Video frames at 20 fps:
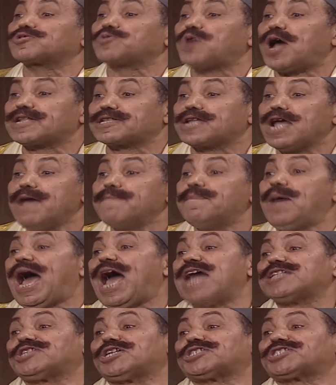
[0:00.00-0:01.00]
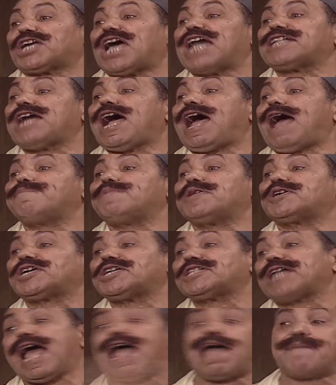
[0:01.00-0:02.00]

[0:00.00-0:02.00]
أصوات ما حدش خدها قبل كده